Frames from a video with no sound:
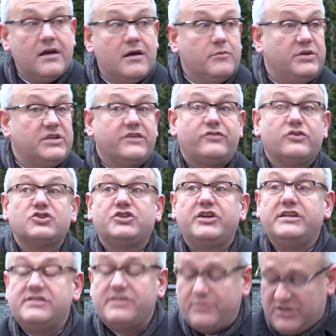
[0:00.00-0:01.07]
Bitte
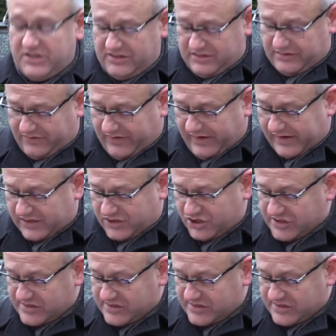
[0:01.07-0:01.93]
verstehen Sie mich nicht falsch.